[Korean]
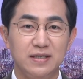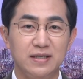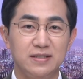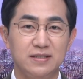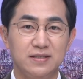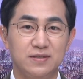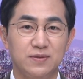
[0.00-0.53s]

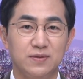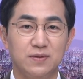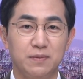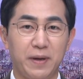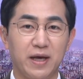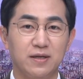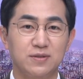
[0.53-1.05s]

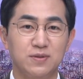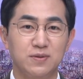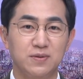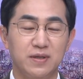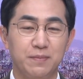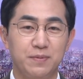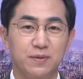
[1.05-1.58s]
히디쇼
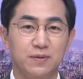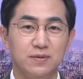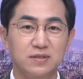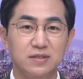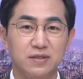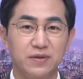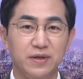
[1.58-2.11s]
백종호 대표
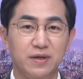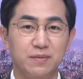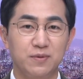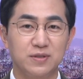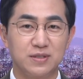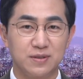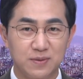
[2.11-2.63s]
스튜디오에
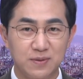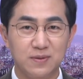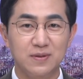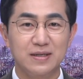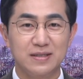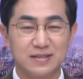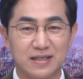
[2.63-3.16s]

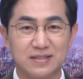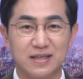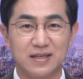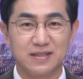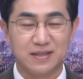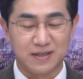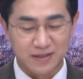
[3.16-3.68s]
모시고
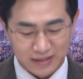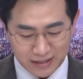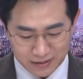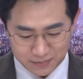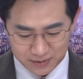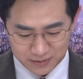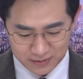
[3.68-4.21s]
자세한 이야기
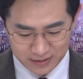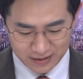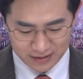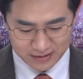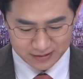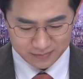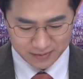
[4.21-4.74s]
나눠보도록
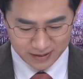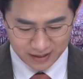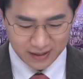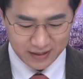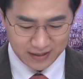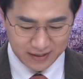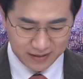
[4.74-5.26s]
하겠습니다.
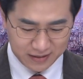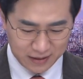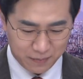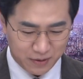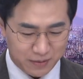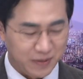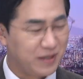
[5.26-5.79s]
대표님